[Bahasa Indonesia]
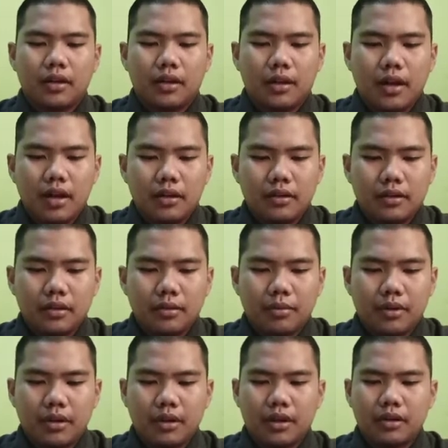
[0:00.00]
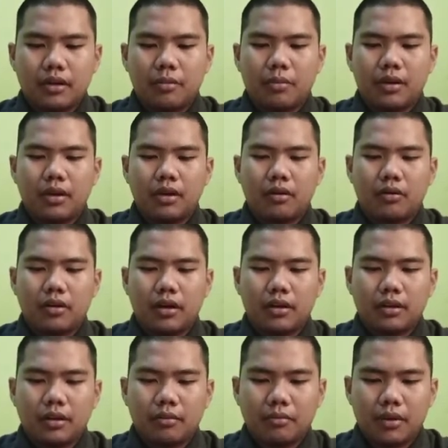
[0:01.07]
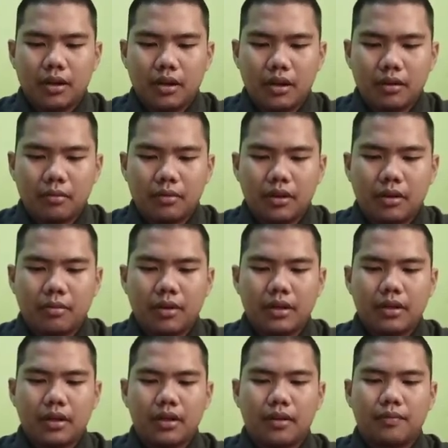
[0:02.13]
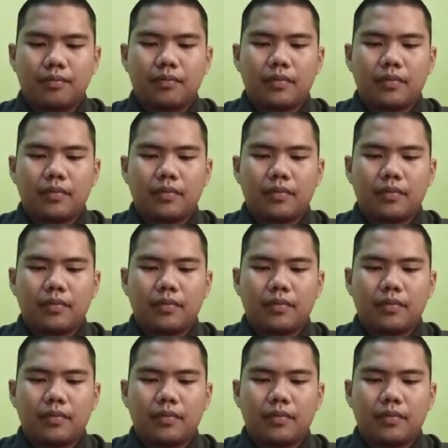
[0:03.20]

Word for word: dan diberikan kepada orang yang berhak menerimanya.